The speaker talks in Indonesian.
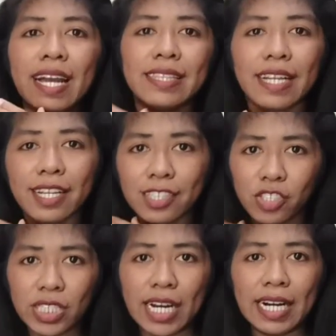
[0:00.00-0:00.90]
Kata
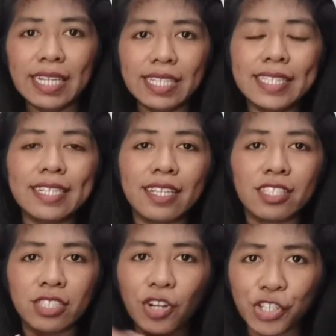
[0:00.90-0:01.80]
kerja dari
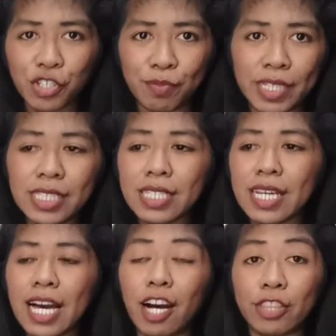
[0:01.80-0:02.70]
astonishment
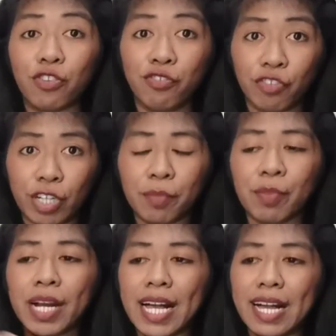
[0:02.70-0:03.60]
atau
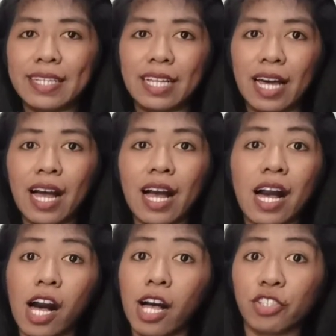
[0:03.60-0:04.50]
verb adalah
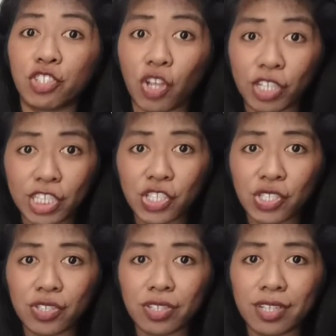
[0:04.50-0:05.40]

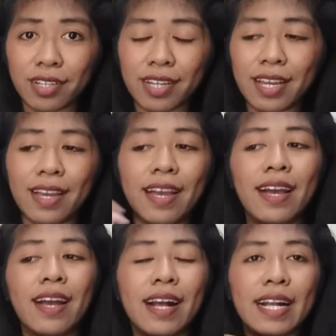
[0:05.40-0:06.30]
astonish.
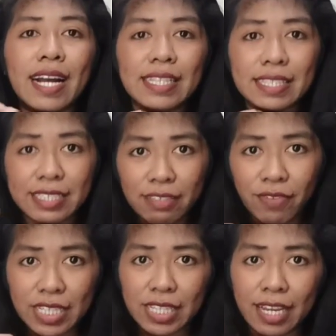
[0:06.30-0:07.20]
Kata
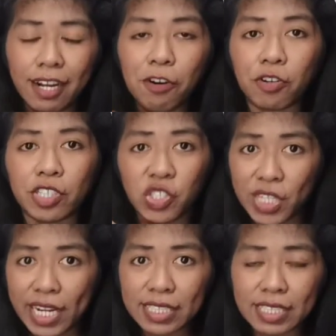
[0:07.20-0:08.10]
sifatnya or
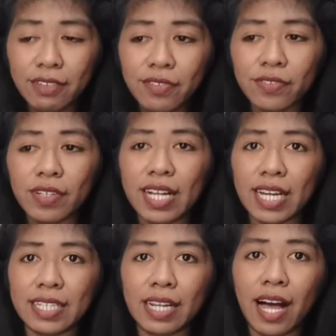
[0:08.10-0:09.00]
adjective
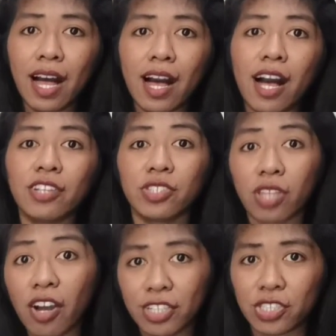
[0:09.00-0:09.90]
adalah
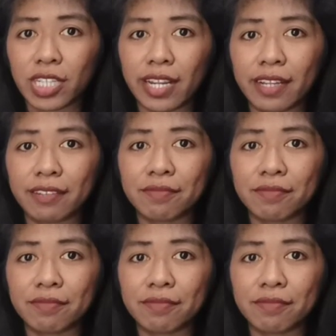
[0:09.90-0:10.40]
astonishing.